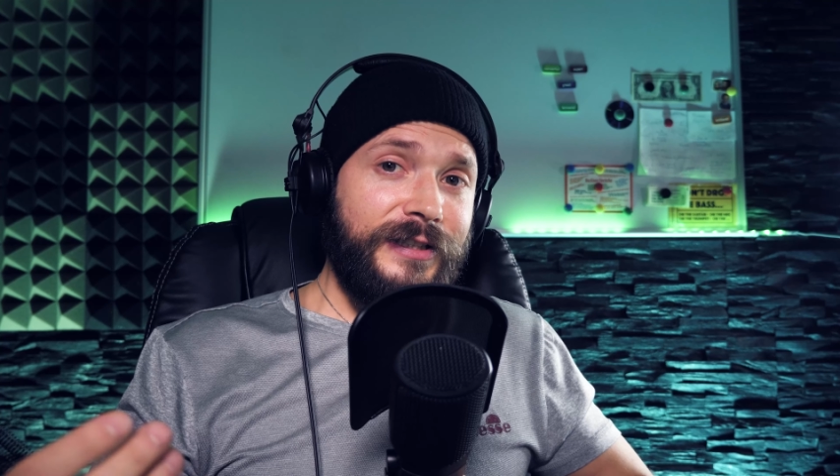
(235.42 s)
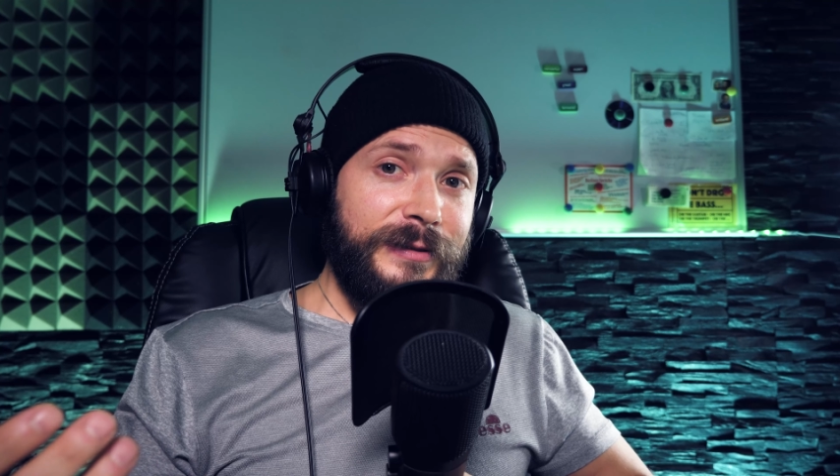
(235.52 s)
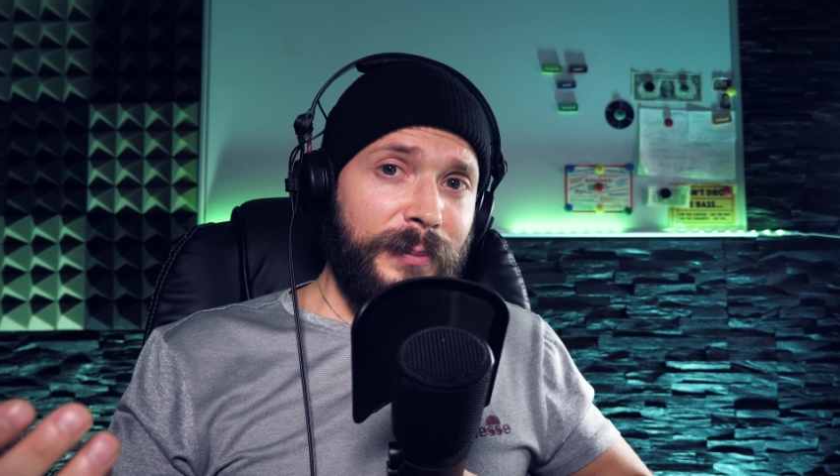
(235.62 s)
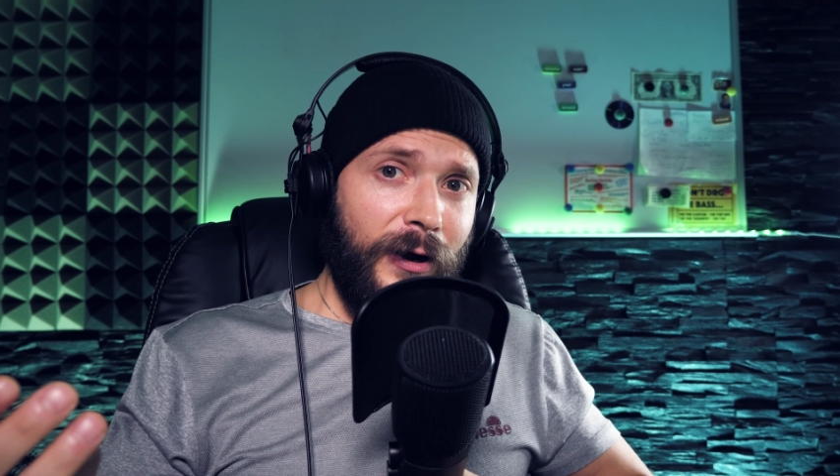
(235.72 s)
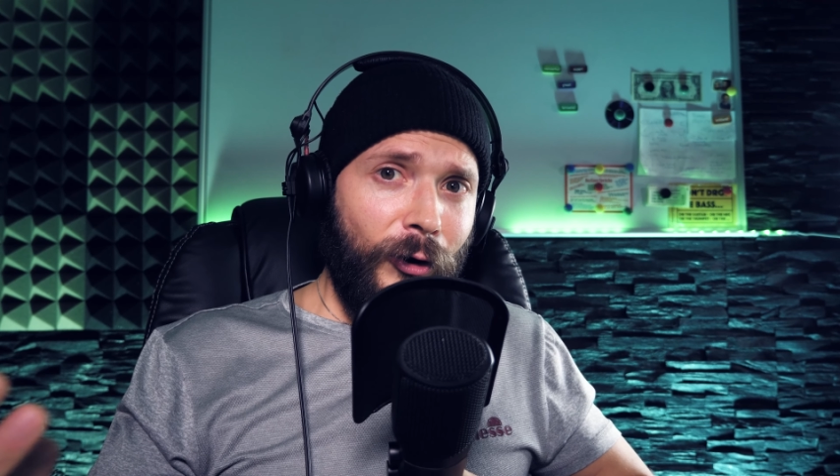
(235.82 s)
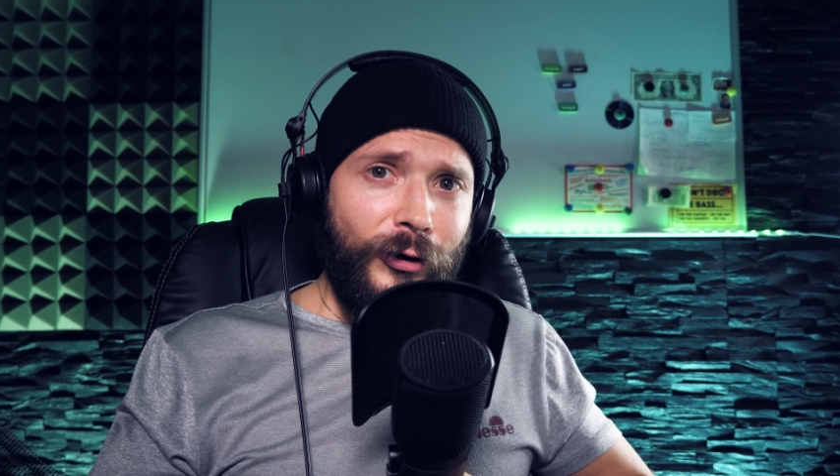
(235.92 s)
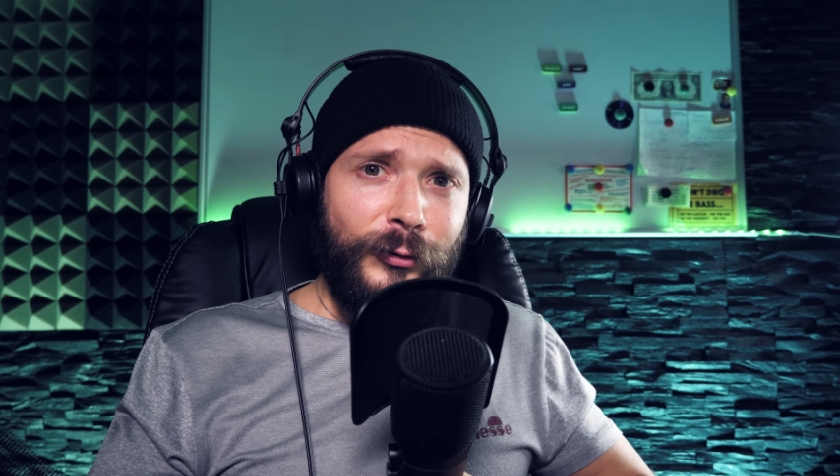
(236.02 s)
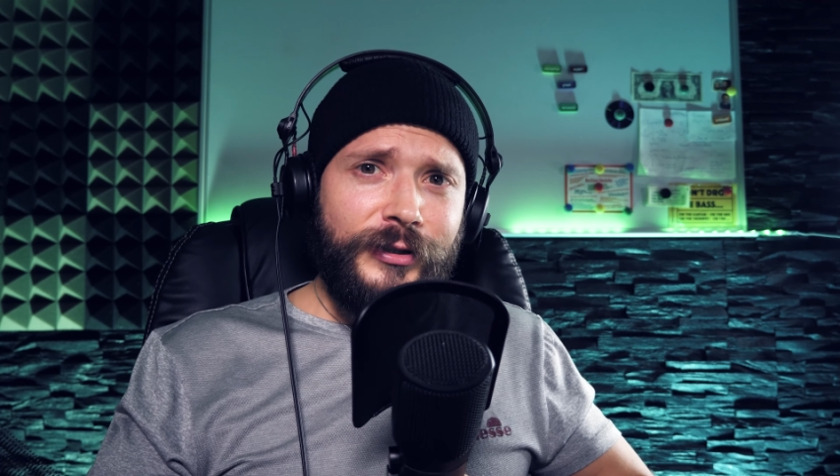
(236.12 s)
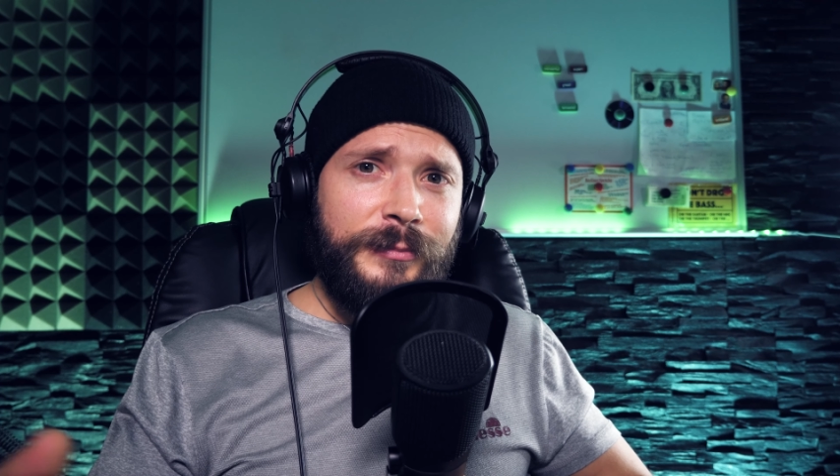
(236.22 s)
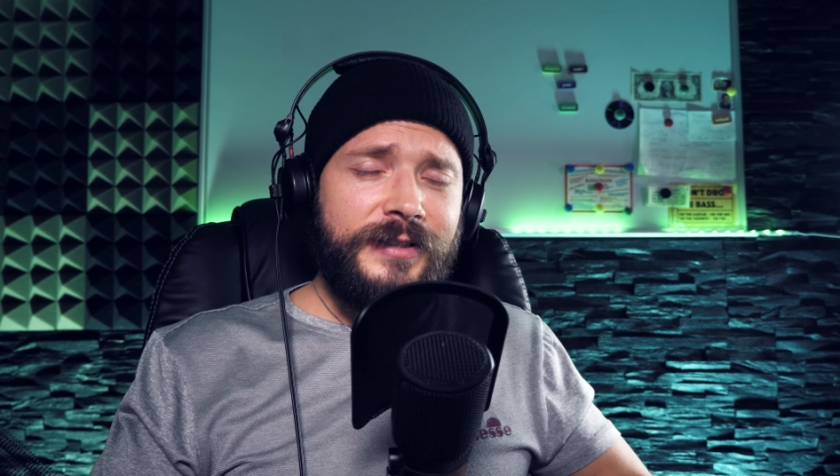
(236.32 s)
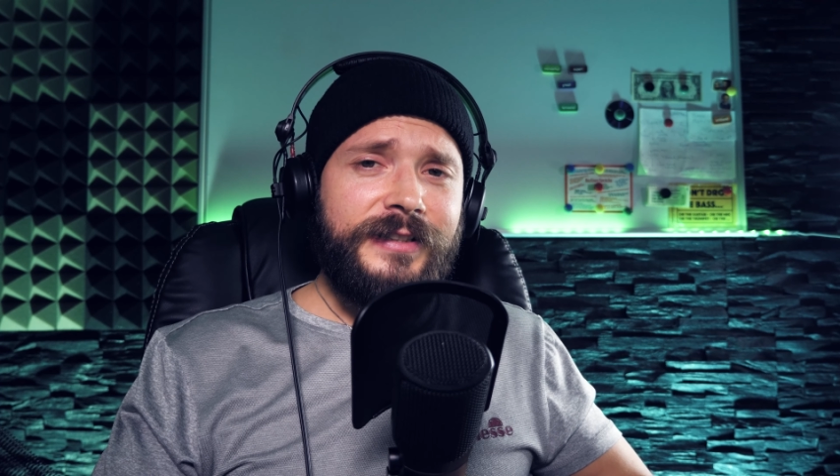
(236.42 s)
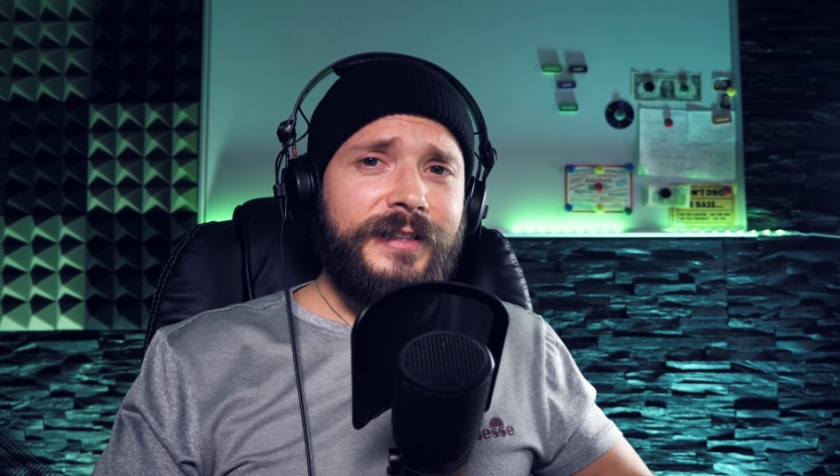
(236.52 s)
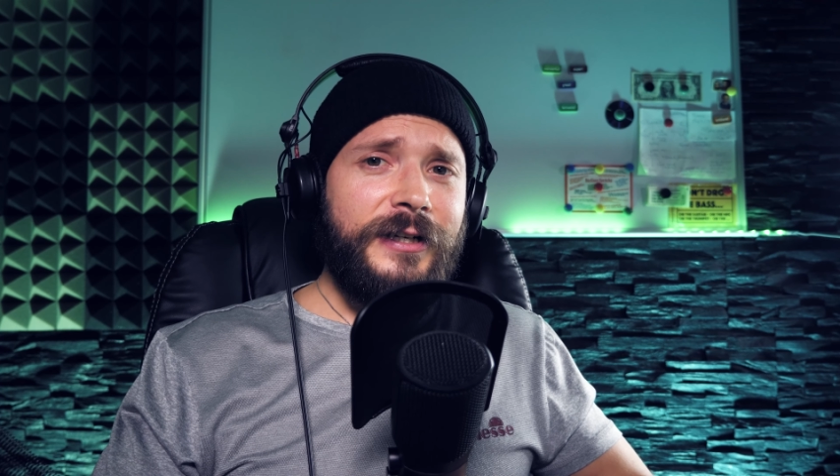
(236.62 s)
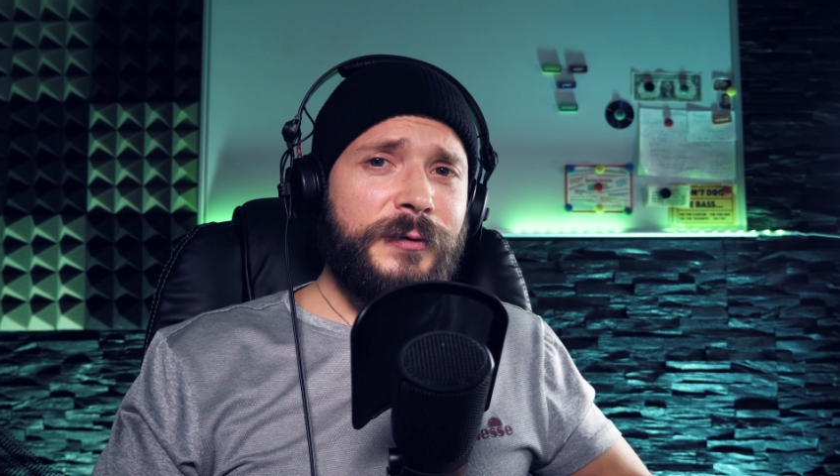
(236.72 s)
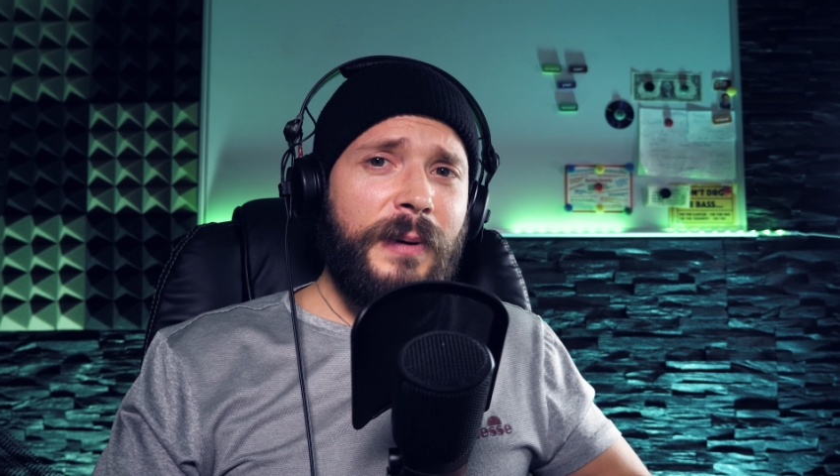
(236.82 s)
Die paar Euro, die man
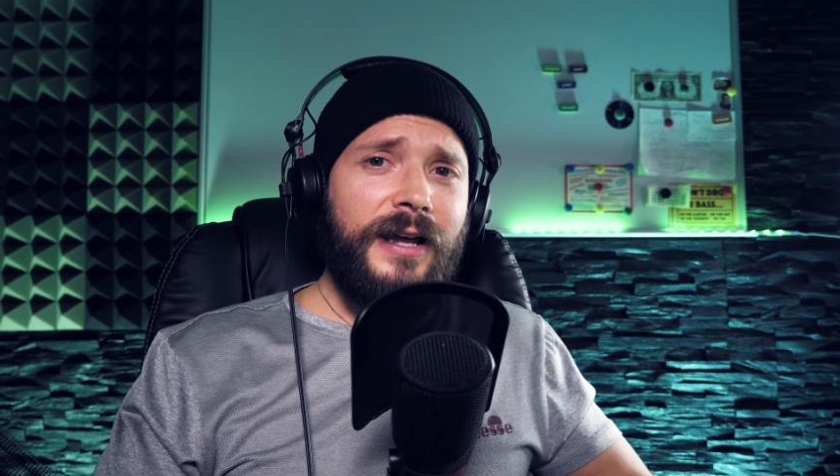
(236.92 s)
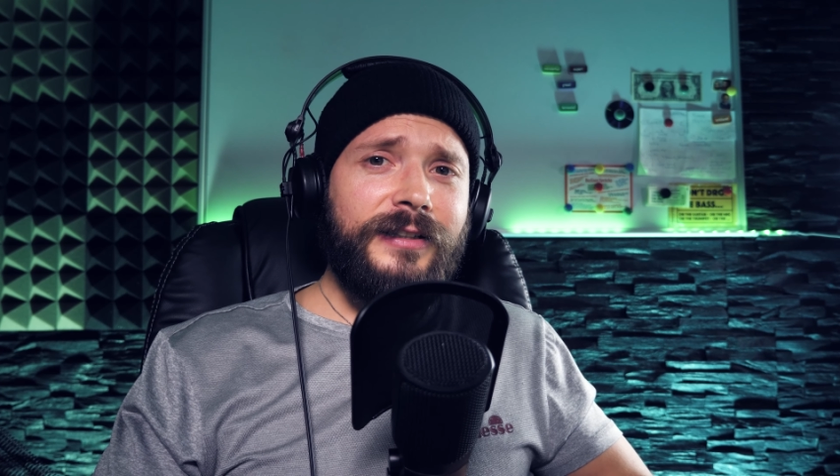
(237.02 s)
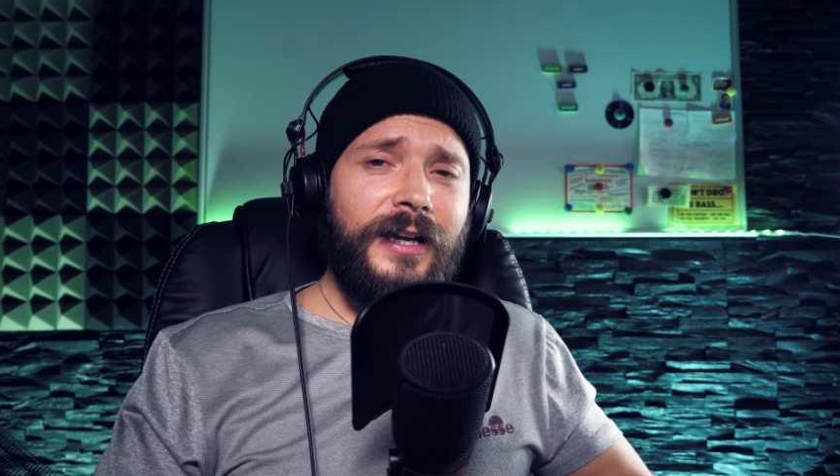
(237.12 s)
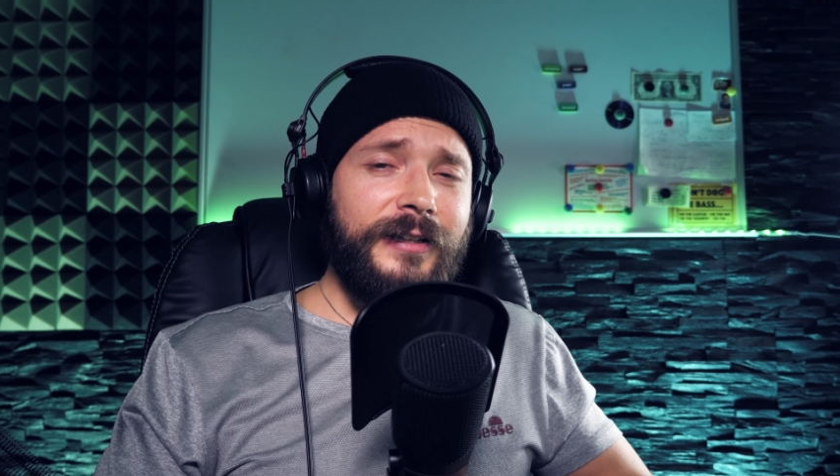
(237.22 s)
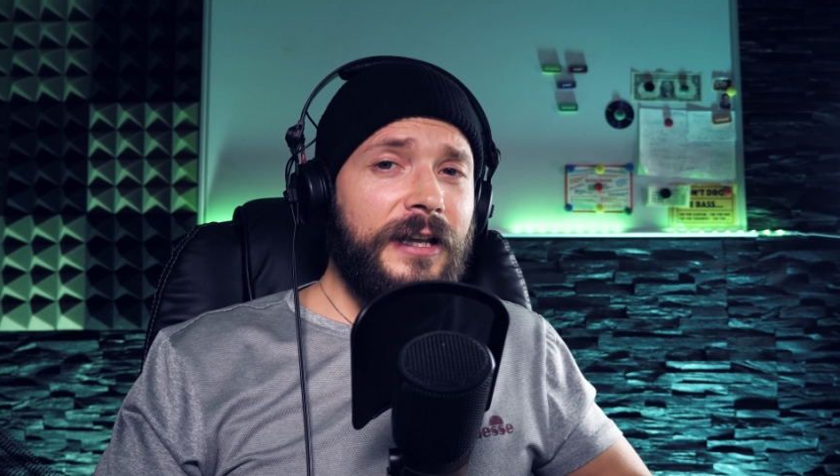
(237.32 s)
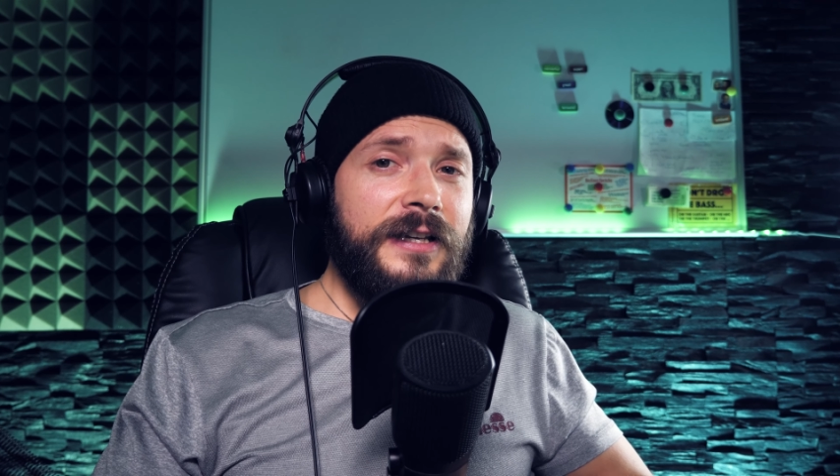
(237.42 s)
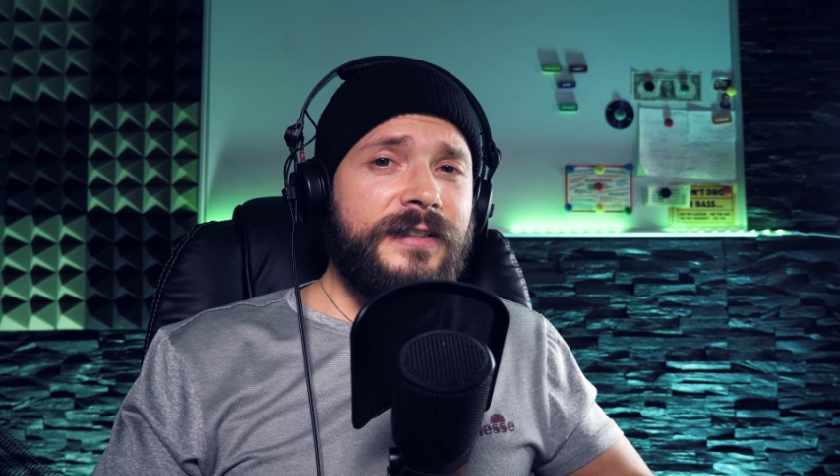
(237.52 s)
sich da sparen kann,